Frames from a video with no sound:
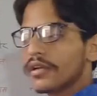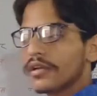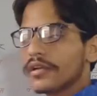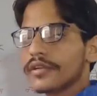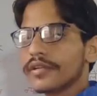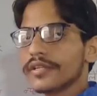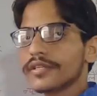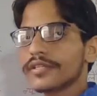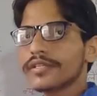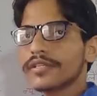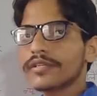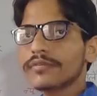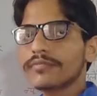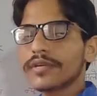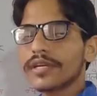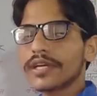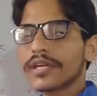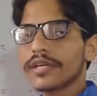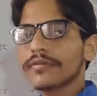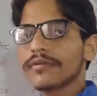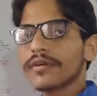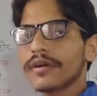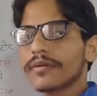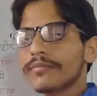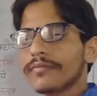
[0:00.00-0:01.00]
रीजनिंग में
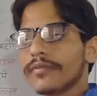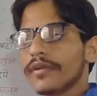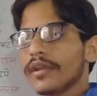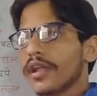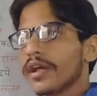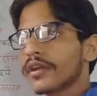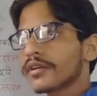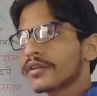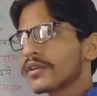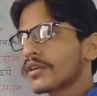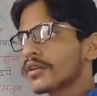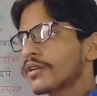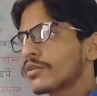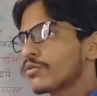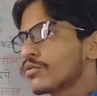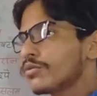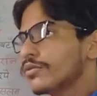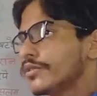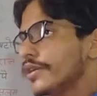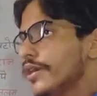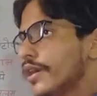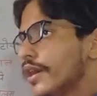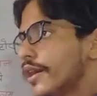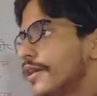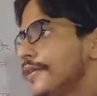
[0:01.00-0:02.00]
कई बार मिलान करने को
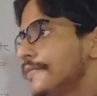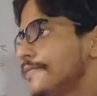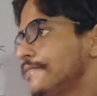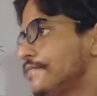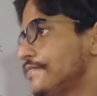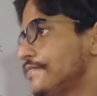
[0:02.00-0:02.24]
दिया है